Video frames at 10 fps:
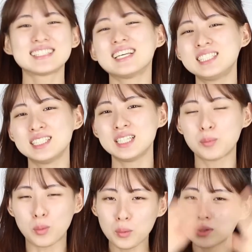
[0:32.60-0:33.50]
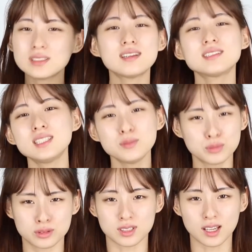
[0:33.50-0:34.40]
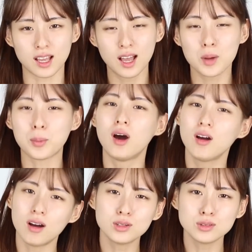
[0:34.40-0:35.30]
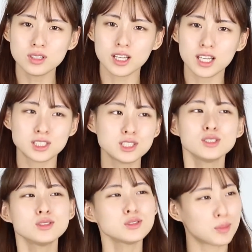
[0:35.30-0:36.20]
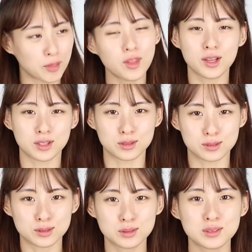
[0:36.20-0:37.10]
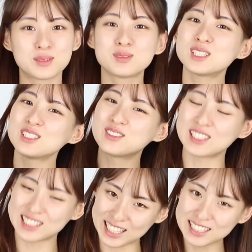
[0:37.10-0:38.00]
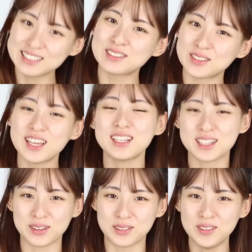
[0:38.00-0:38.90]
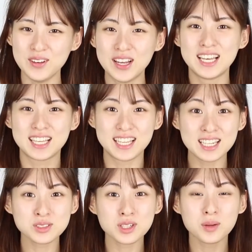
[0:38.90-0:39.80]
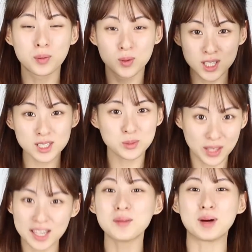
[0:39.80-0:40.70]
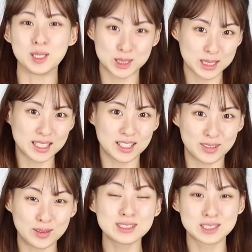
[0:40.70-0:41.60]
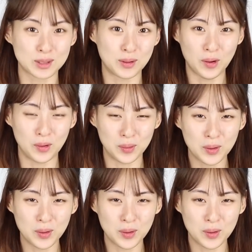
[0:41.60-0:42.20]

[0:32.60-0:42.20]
사실 모든 학생분들 방과 후에 친구도 만나야 되고 또 남자친구랑 데이트도 해야 되고 이래저래 볼 일도 되게 많잖아요 그쵸?